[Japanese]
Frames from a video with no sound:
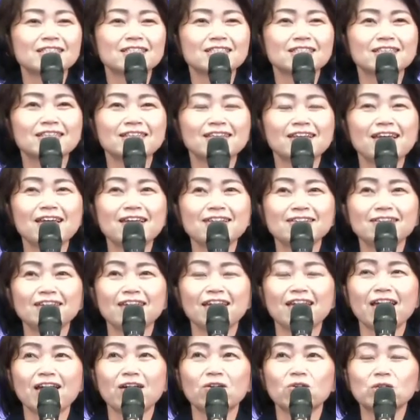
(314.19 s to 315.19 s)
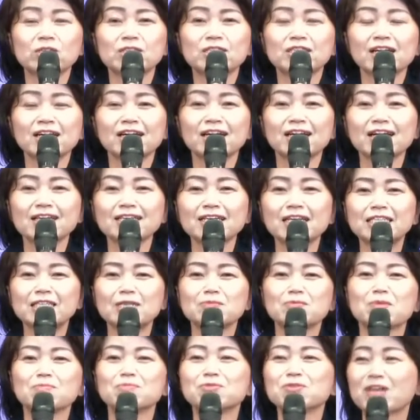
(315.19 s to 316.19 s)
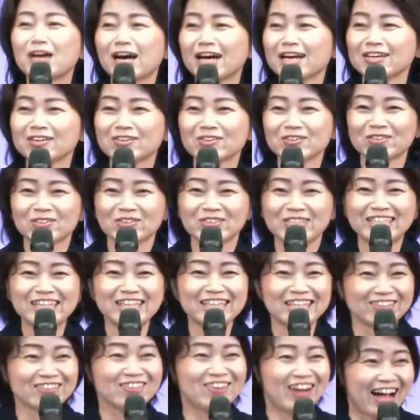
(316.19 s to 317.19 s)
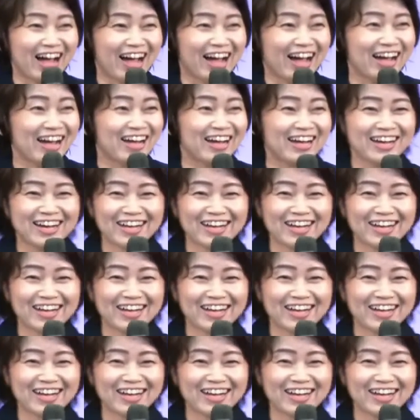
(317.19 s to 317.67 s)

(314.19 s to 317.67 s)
きれいに部屋をしてからイエス様を迎えようとしてたとか。